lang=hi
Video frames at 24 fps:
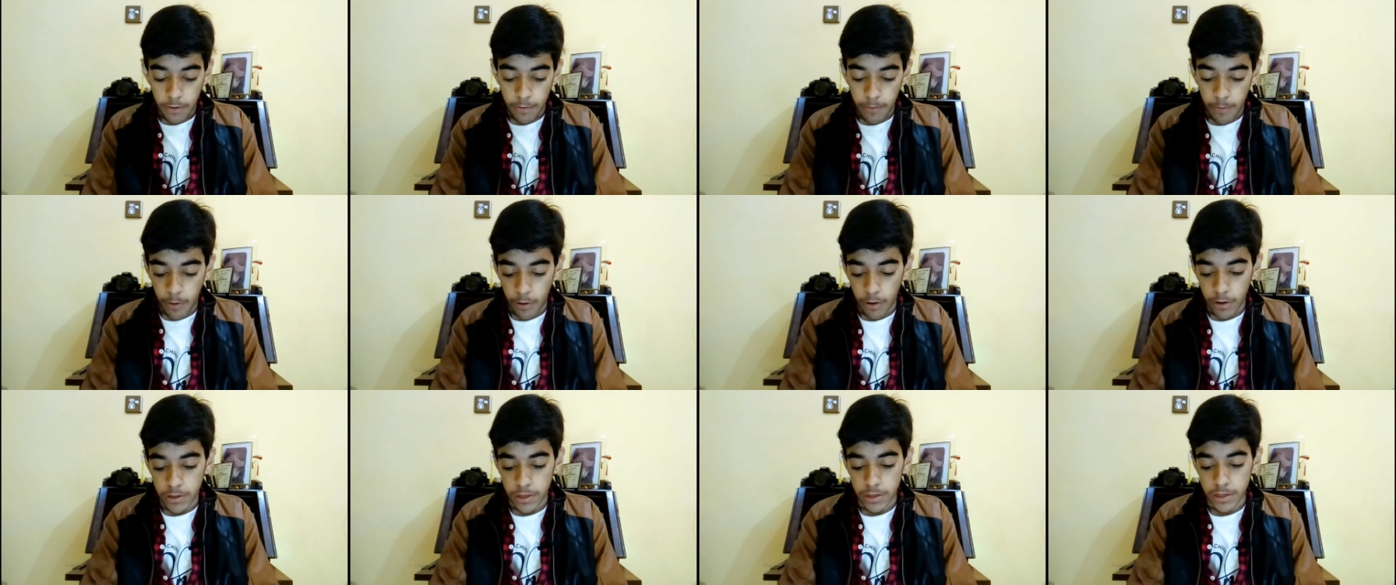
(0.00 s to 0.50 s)

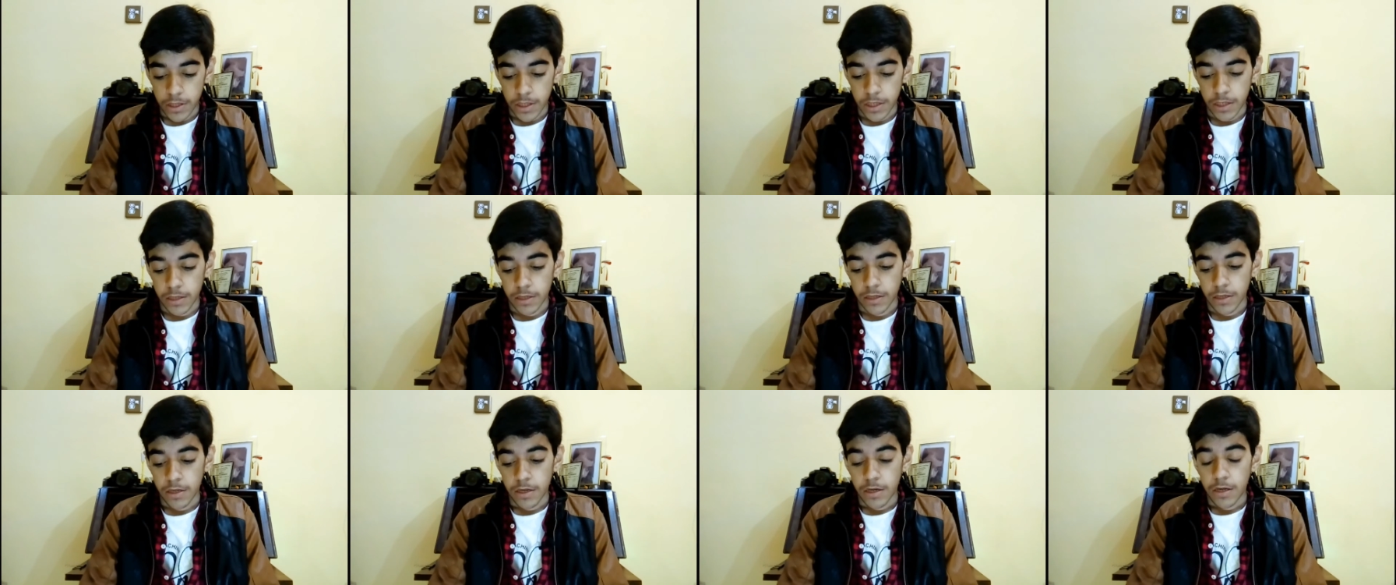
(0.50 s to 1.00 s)
बहुत अच्छा
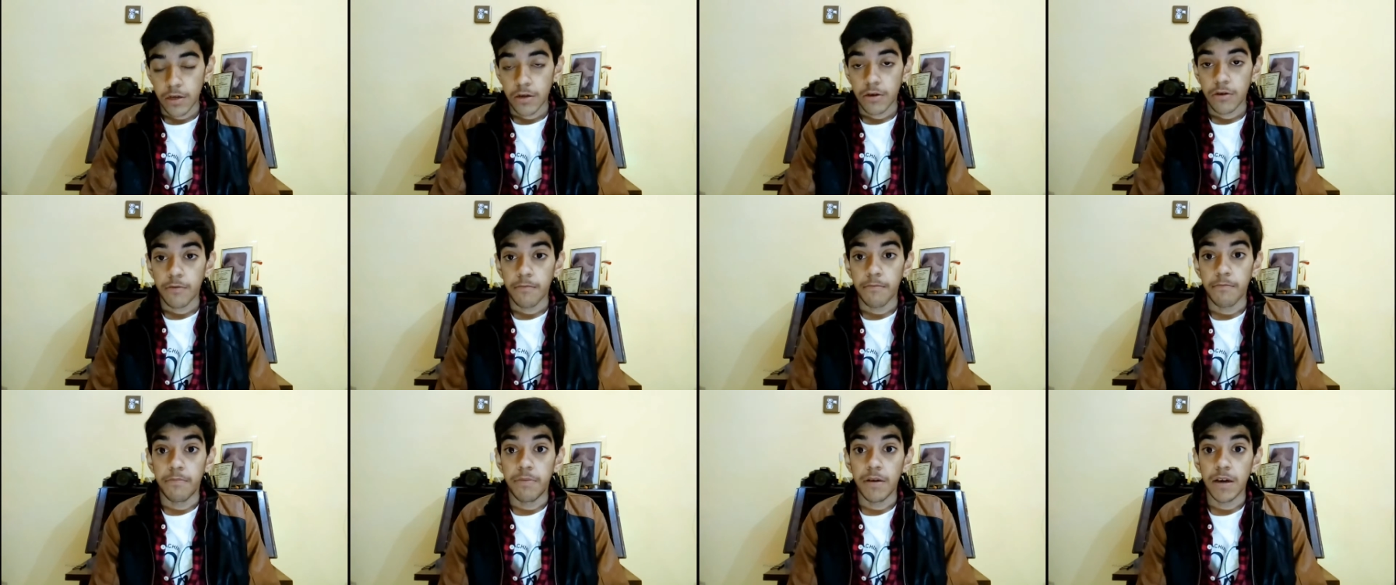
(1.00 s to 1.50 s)
है
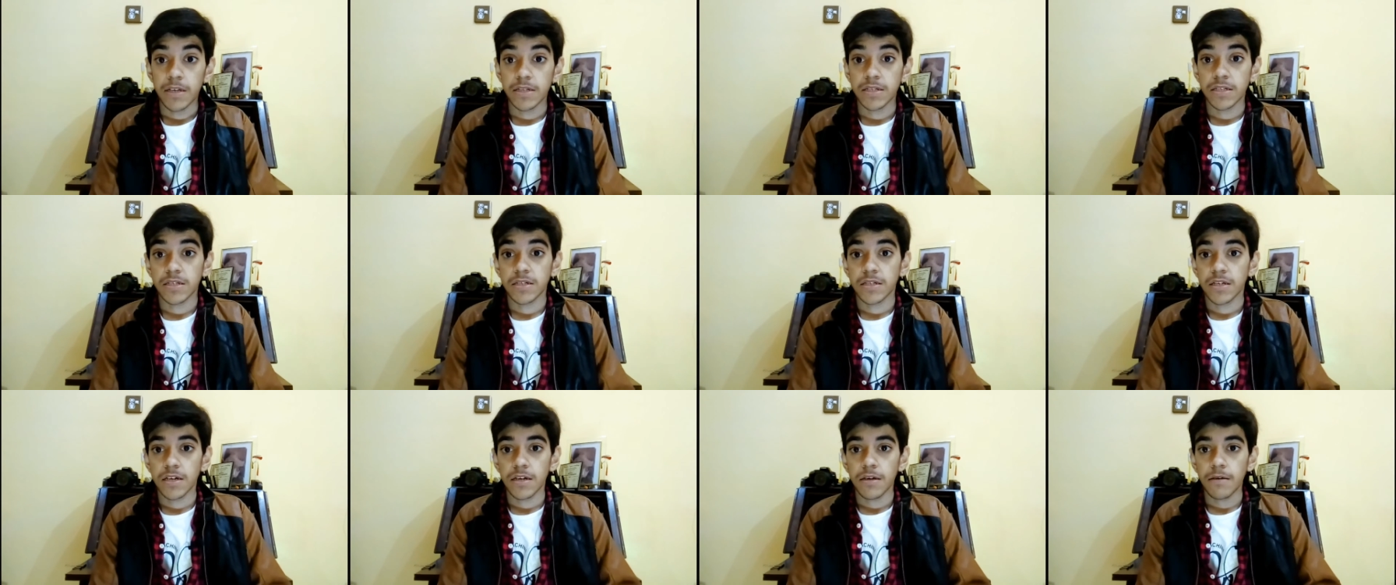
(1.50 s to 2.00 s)

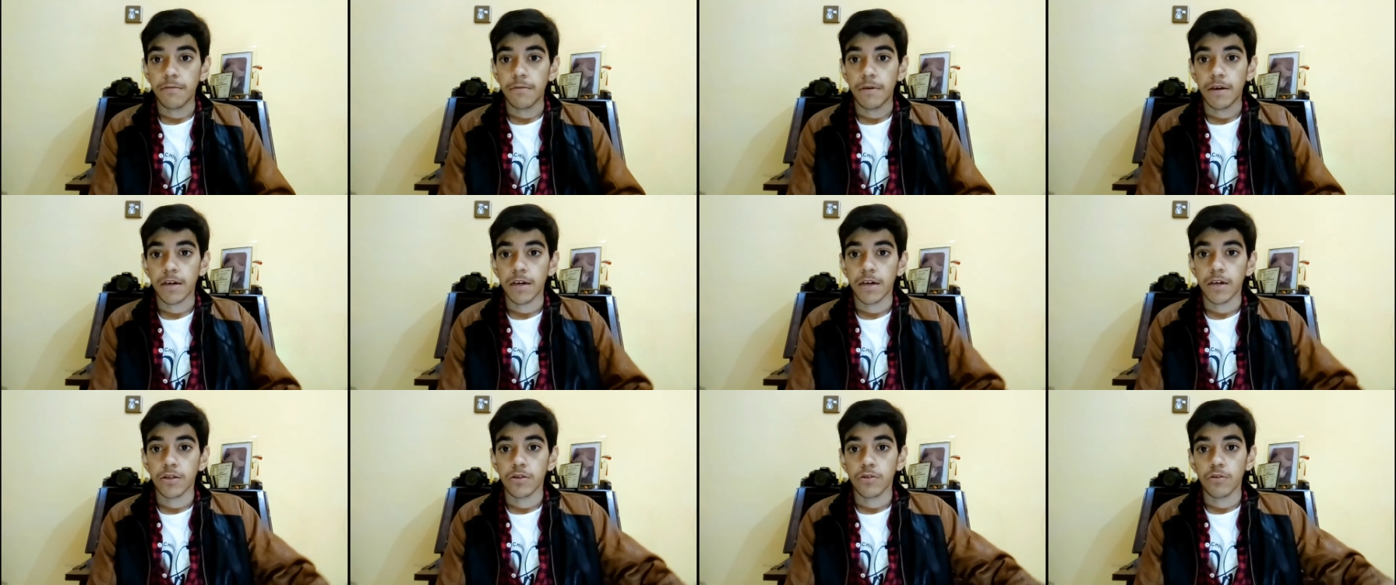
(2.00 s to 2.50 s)
बेस्ट है मैं
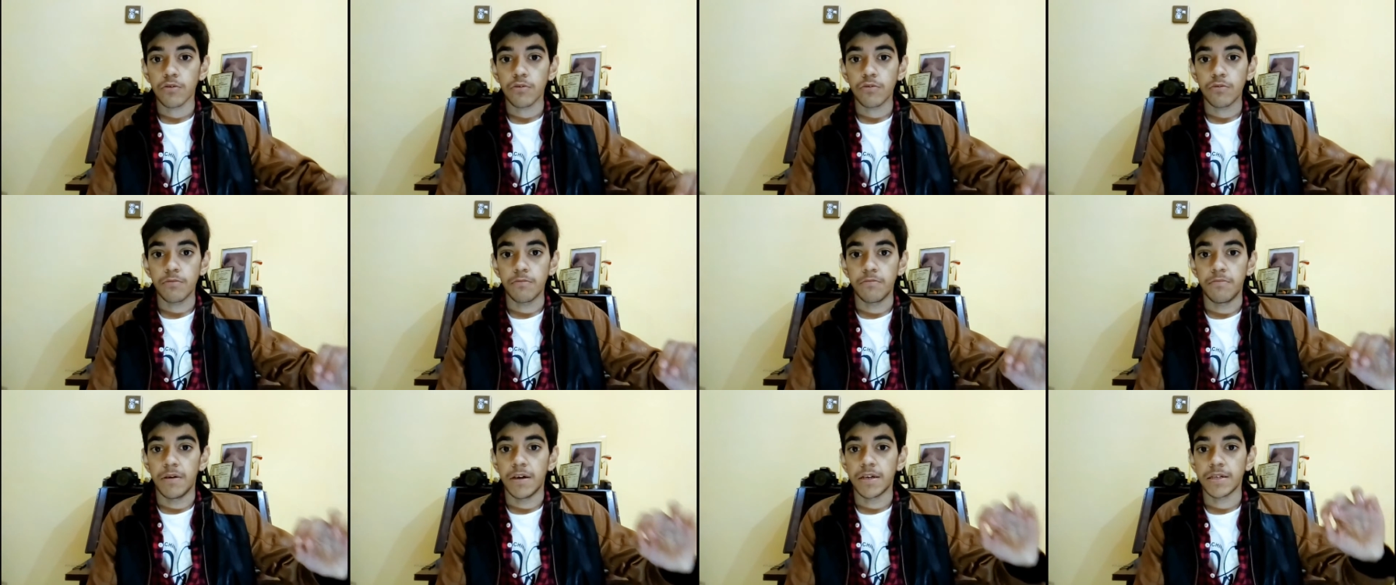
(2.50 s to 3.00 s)
कहता
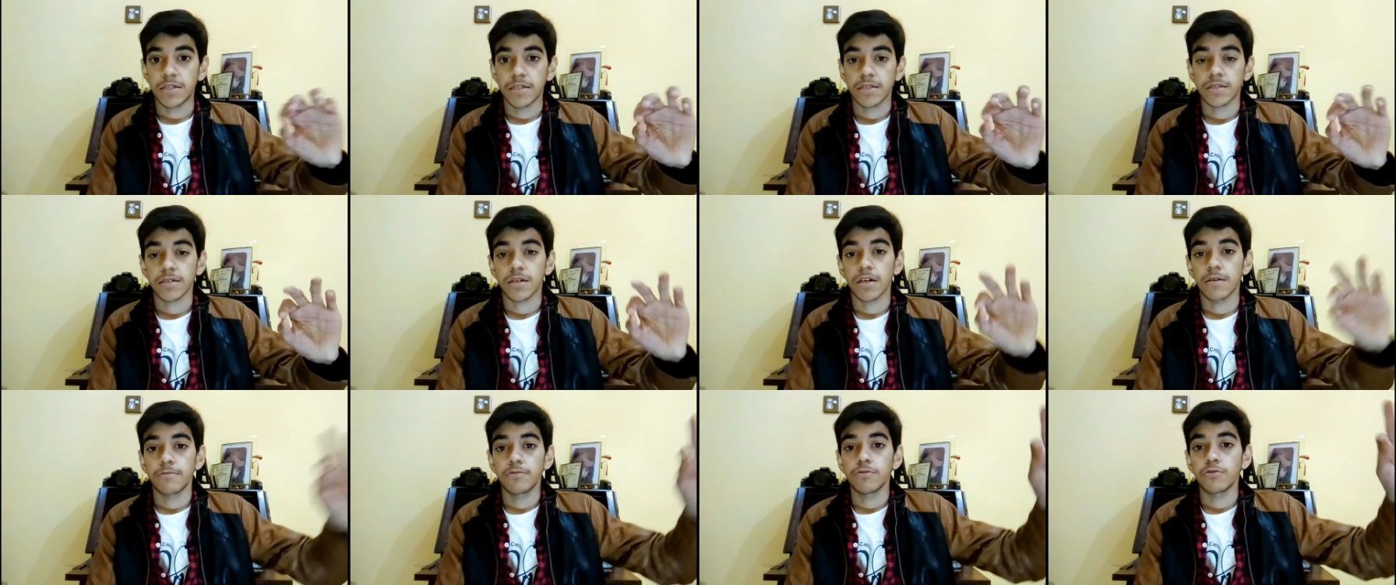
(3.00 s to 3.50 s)
हूँ
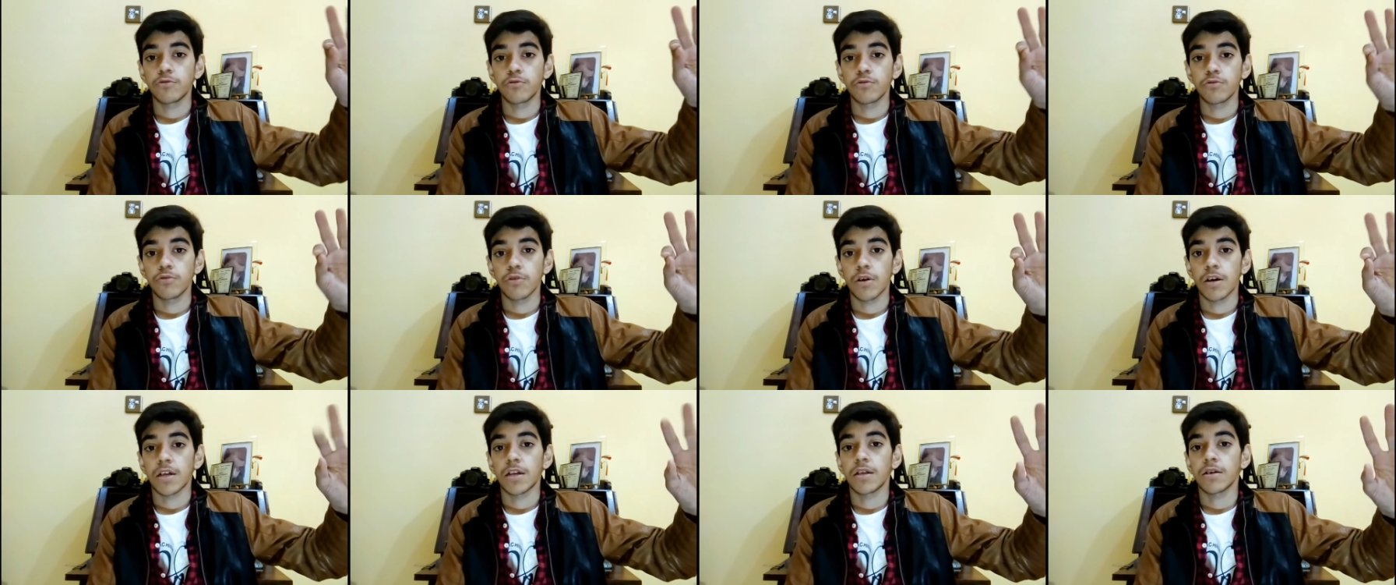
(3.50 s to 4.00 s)
बेस्ट का भी कोई
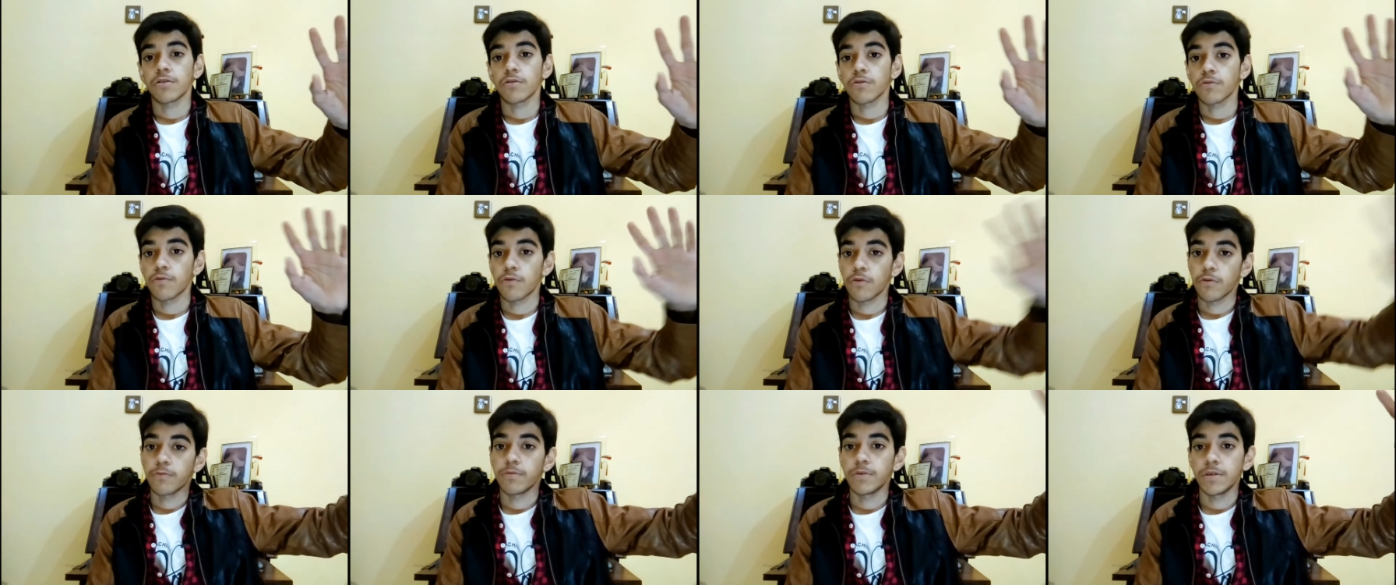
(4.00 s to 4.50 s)
है ना तो
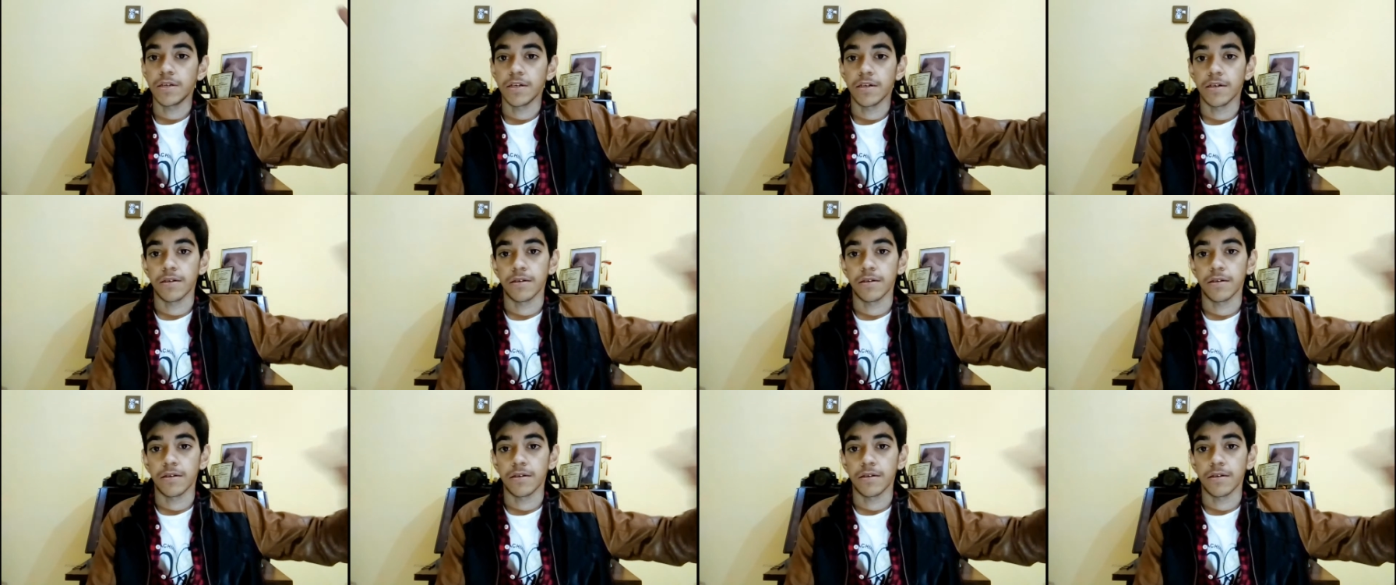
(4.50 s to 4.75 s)
वो भी